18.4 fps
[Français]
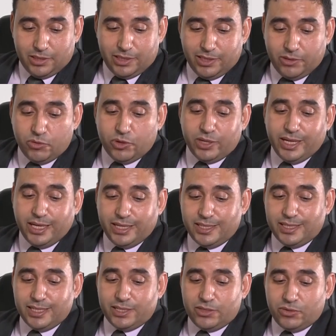
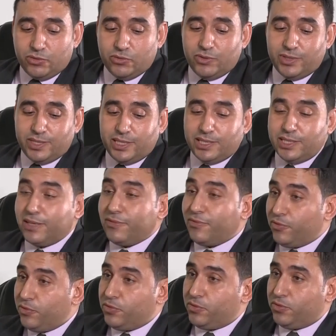l'organisation de ces
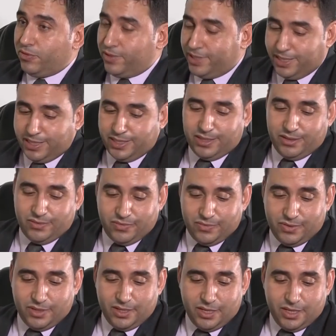afflux
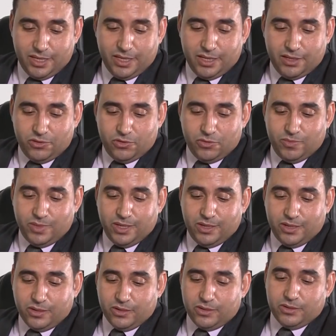successifs de
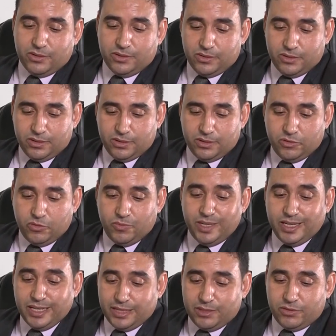migrants, de
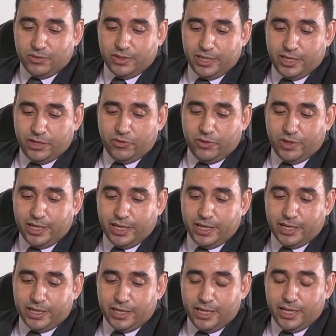migrations
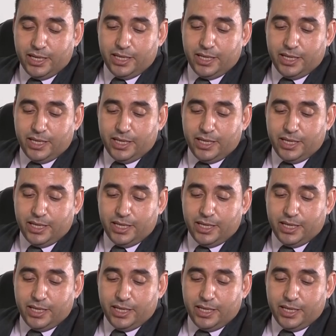irrégulières,